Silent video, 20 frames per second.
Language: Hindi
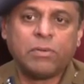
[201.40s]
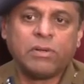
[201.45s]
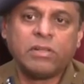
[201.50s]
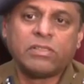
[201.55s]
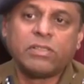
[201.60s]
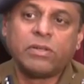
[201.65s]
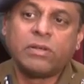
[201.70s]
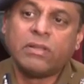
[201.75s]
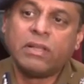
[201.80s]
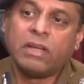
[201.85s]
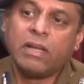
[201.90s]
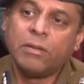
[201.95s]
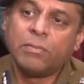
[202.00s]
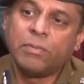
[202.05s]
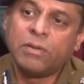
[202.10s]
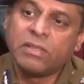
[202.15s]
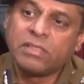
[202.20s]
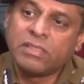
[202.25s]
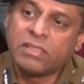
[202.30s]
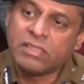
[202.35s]
पुलिस और दिल्ली
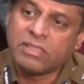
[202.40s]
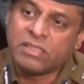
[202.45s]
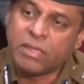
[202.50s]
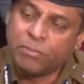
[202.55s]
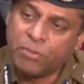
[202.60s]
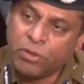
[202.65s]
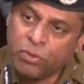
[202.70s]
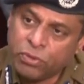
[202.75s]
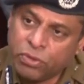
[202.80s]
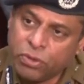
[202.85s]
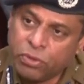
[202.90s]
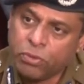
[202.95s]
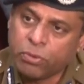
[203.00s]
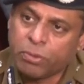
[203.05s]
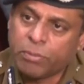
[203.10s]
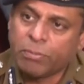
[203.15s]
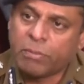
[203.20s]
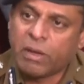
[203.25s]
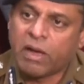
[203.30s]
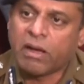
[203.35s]
पुलिस का संयुक्त
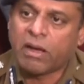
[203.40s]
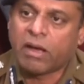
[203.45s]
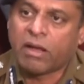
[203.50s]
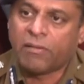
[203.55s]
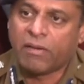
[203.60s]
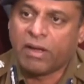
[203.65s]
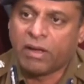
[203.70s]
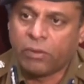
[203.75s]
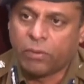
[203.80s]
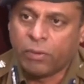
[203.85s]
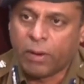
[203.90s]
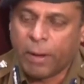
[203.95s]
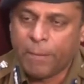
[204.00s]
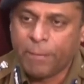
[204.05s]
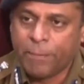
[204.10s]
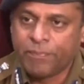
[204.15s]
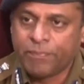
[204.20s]
रूप का कार्रवाई हुआ